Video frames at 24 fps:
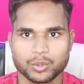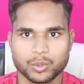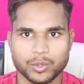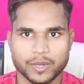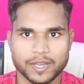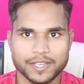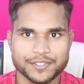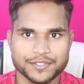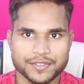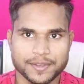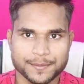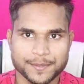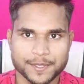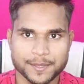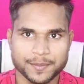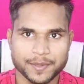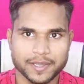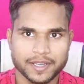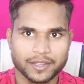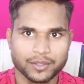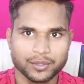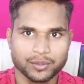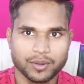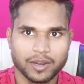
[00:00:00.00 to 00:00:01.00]
तो भाई सबसे
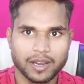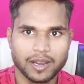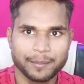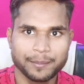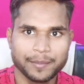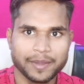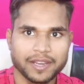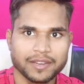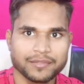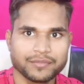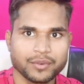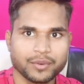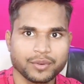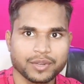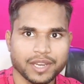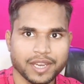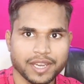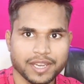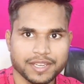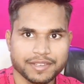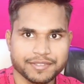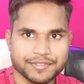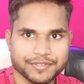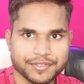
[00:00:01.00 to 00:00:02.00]
पहले तो आप मेरी फ़ोन
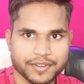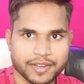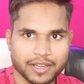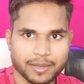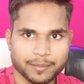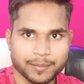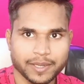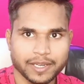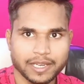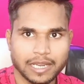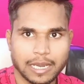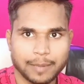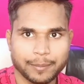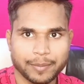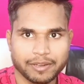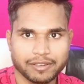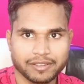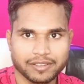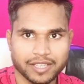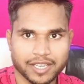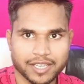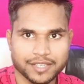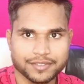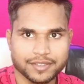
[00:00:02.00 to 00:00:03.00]
की स्क्रीन पर यहाँ
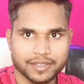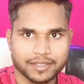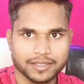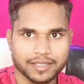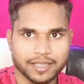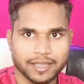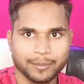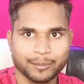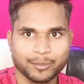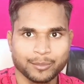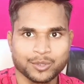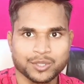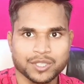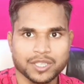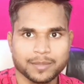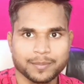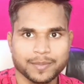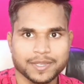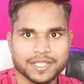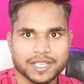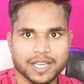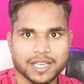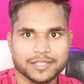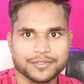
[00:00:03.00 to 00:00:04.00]
पर देख सकते हैं मुझे
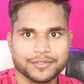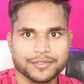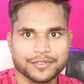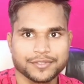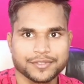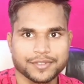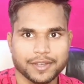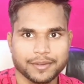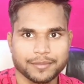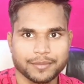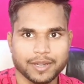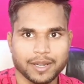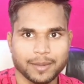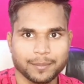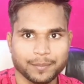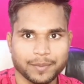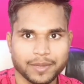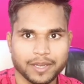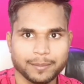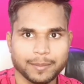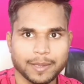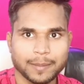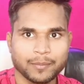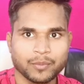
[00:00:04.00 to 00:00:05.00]
बजाज फिंसर्व
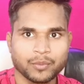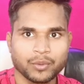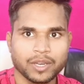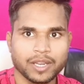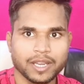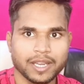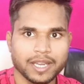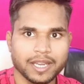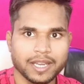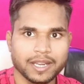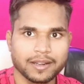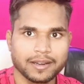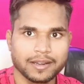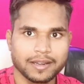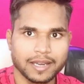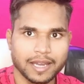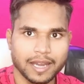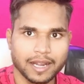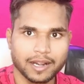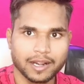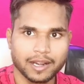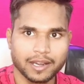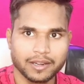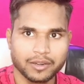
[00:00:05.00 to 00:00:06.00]
कंपनी में पूरे एक
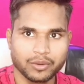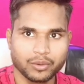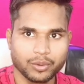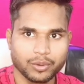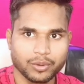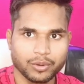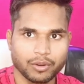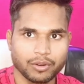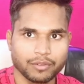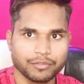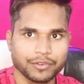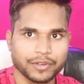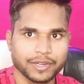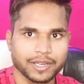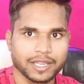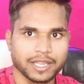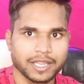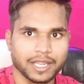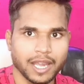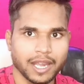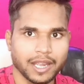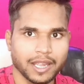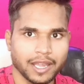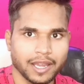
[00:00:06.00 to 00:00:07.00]
लाख का लोन ऑफर
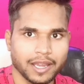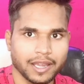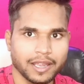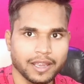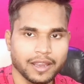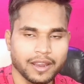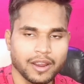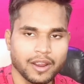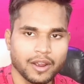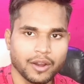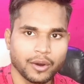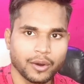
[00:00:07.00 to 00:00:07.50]
किया गया है